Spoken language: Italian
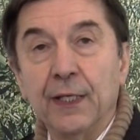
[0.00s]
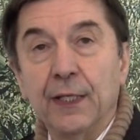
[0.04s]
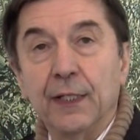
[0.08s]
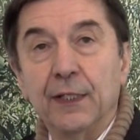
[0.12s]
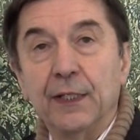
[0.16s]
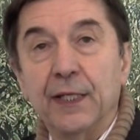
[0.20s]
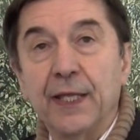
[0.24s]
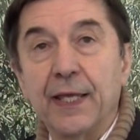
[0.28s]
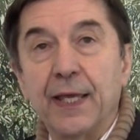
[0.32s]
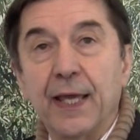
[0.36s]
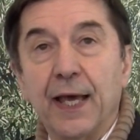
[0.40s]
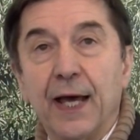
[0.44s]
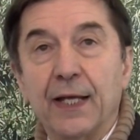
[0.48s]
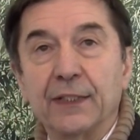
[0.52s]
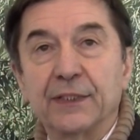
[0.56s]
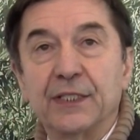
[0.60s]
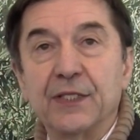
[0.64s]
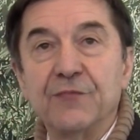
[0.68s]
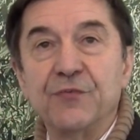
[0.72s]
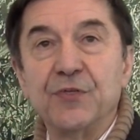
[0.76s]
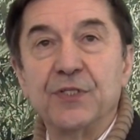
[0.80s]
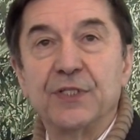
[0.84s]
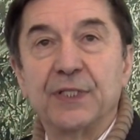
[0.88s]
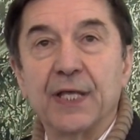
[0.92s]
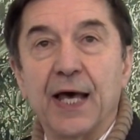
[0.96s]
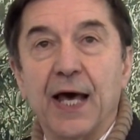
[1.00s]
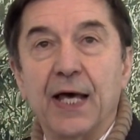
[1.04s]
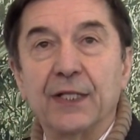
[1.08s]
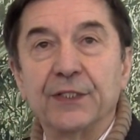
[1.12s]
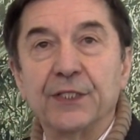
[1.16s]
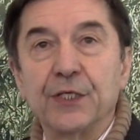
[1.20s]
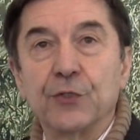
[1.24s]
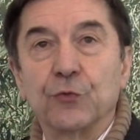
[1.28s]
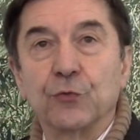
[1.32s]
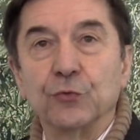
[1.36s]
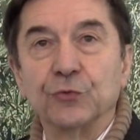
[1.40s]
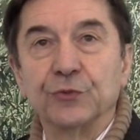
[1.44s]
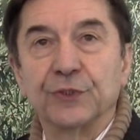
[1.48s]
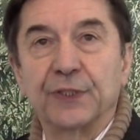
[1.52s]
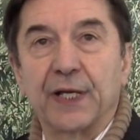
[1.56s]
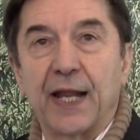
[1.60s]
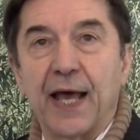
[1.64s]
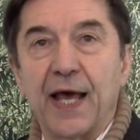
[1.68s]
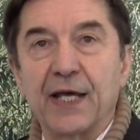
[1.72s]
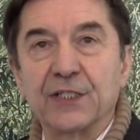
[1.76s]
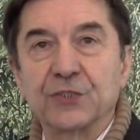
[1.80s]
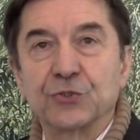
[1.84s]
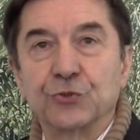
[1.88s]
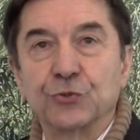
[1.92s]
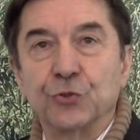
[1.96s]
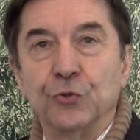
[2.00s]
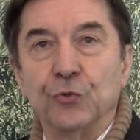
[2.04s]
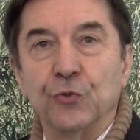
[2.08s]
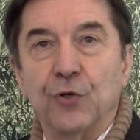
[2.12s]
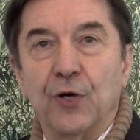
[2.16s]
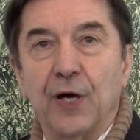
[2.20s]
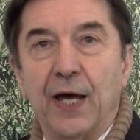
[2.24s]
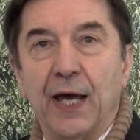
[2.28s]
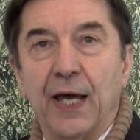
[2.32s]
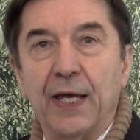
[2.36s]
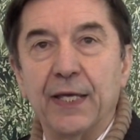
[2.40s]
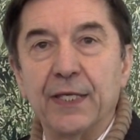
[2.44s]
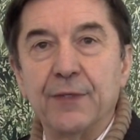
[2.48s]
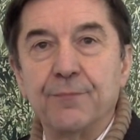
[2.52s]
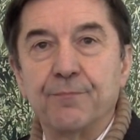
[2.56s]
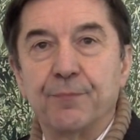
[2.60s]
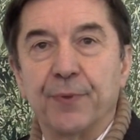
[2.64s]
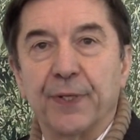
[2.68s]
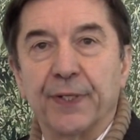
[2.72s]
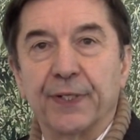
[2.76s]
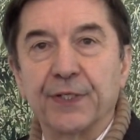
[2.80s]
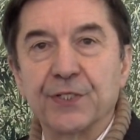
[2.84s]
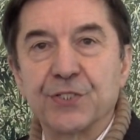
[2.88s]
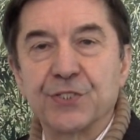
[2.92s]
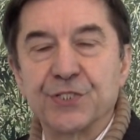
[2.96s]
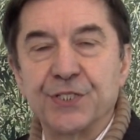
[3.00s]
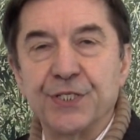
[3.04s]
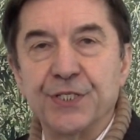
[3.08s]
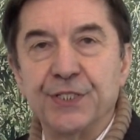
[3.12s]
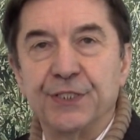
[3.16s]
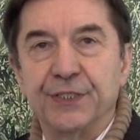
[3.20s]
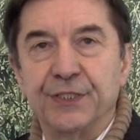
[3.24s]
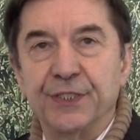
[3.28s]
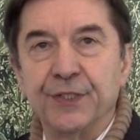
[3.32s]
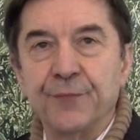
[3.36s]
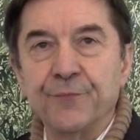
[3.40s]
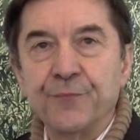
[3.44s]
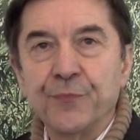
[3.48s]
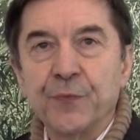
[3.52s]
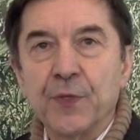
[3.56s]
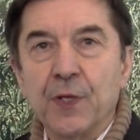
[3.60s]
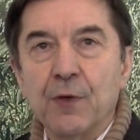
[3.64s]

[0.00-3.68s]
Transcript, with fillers: le attività di contrasto ai parassiti.